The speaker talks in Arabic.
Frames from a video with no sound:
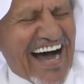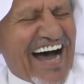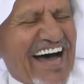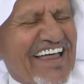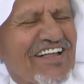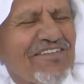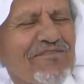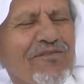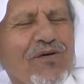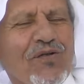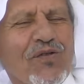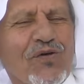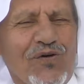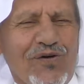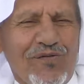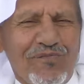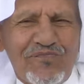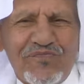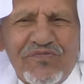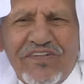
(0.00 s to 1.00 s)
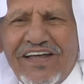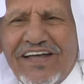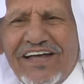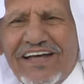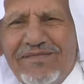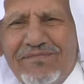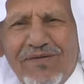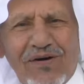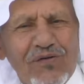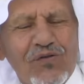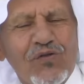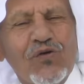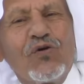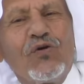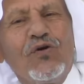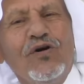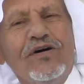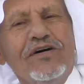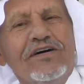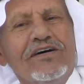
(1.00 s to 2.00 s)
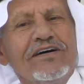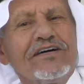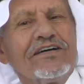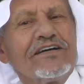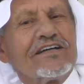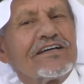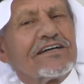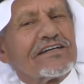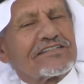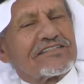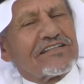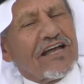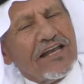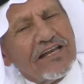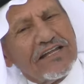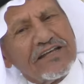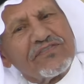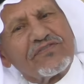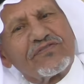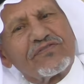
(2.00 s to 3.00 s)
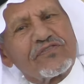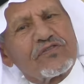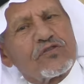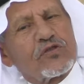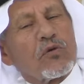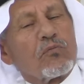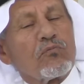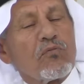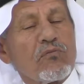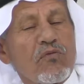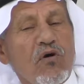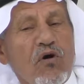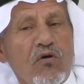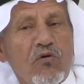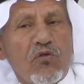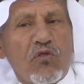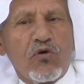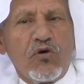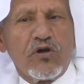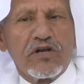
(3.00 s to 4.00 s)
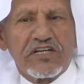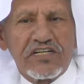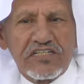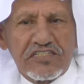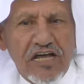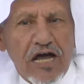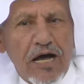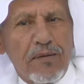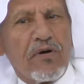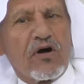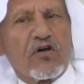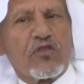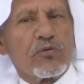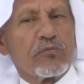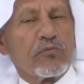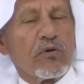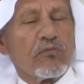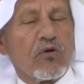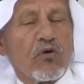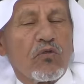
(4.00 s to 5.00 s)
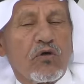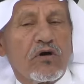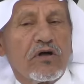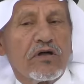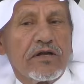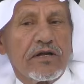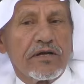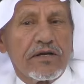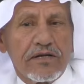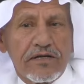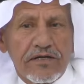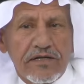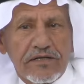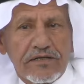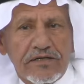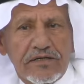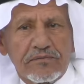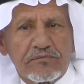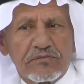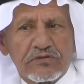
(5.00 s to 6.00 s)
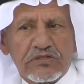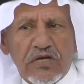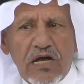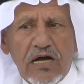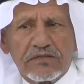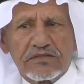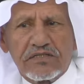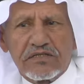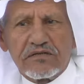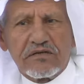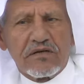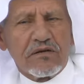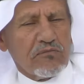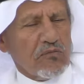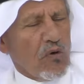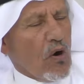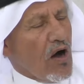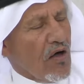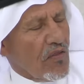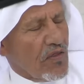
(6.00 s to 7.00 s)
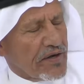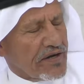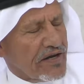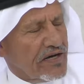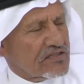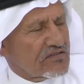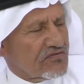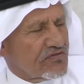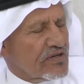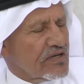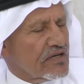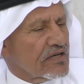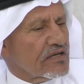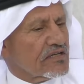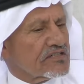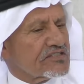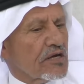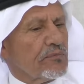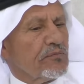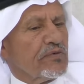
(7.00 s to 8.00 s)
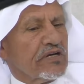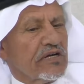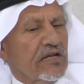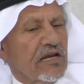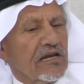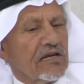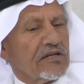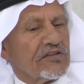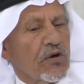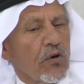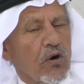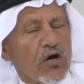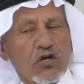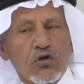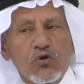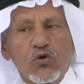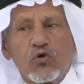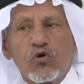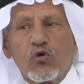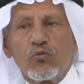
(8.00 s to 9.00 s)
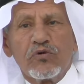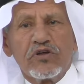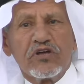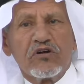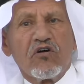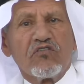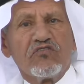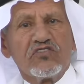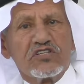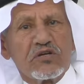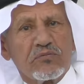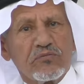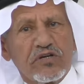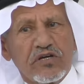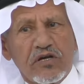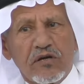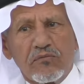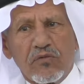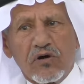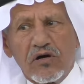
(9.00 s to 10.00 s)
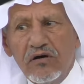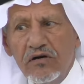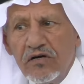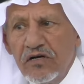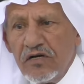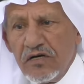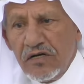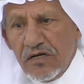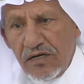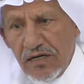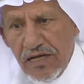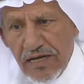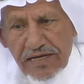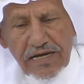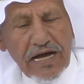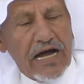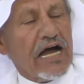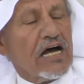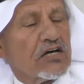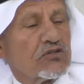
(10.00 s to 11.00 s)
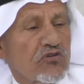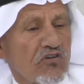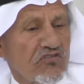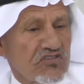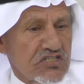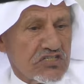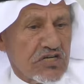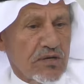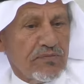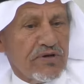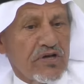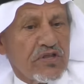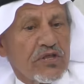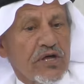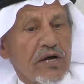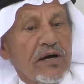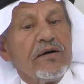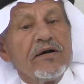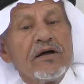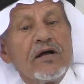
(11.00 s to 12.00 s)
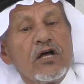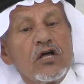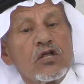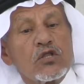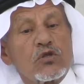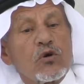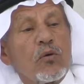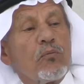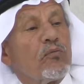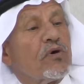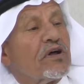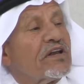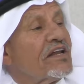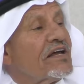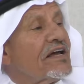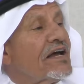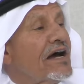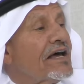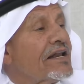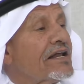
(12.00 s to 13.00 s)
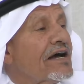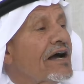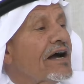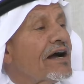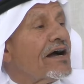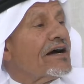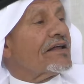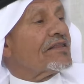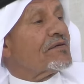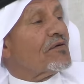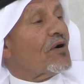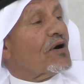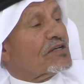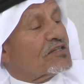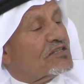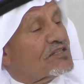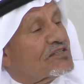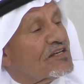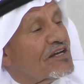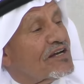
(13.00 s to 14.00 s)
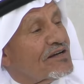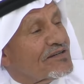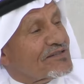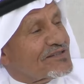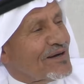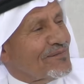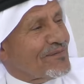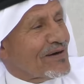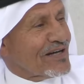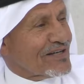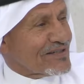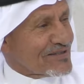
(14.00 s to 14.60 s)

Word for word: هذا موضوع موضوع التأليف ثم موضوع الكتابة ثم موضوع مساعدة المحاضرات في جميع الدوائر الحكومية وفي جميع الهيئات وفي جميع ذا ثم اني انا اخذ وقتي كما